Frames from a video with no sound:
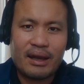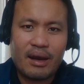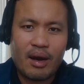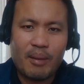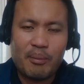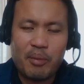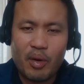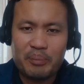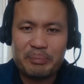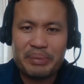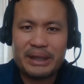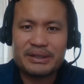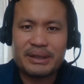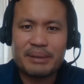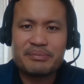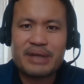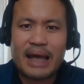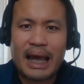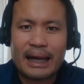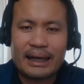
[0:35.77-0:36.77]
ก็ผมปิ๊กเสริ
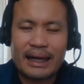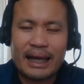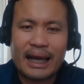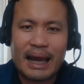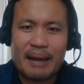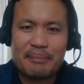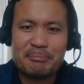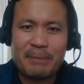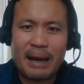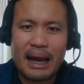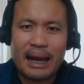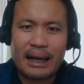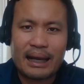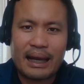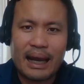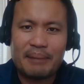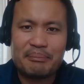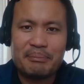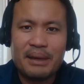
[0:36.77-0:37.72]
มศักดิ์นะครับมากับ